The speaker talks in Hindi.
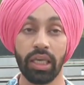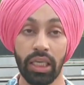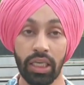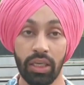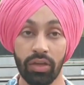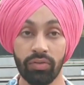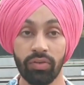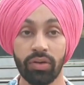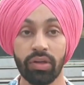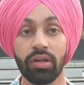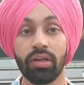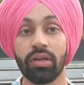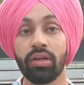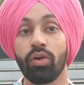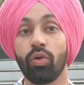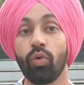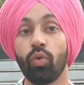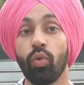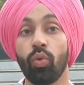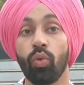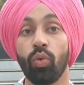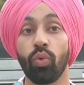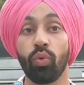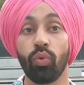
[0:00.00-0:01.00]
इवन
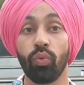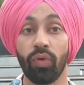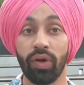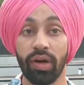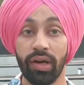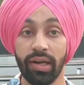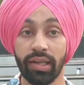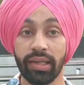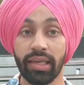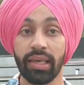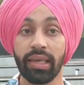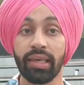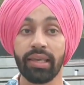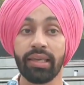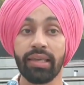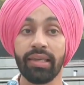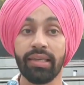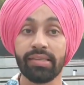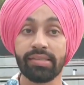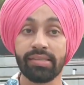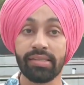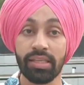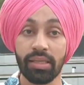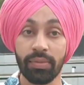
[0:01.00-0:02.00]
वर्ल्ड के
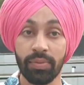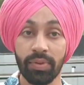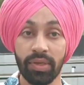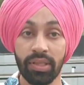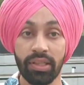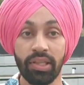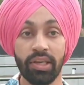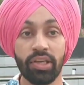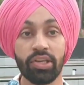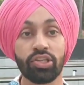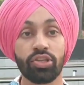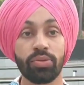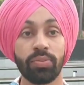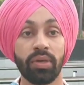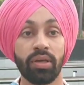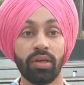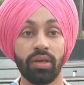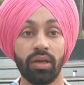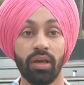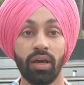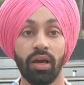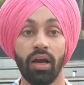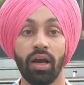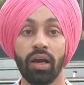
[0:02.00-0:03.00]
किसी भी देश में
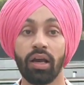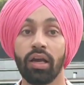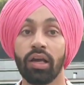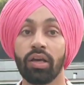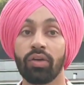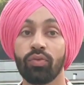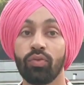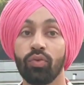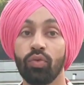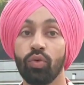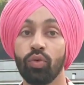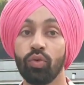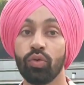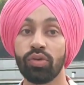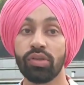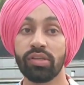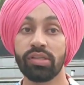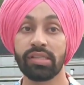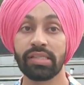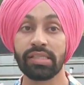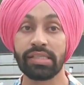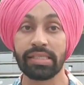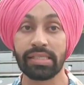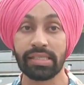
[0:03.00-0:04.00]
हैं अगर वो
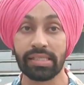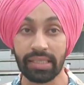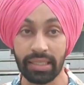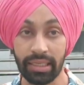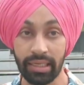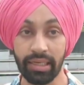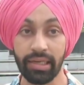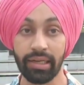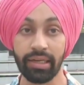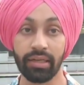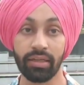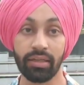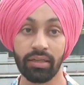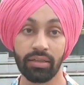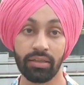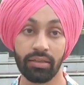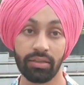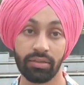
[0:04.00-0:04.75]
स्किल्ड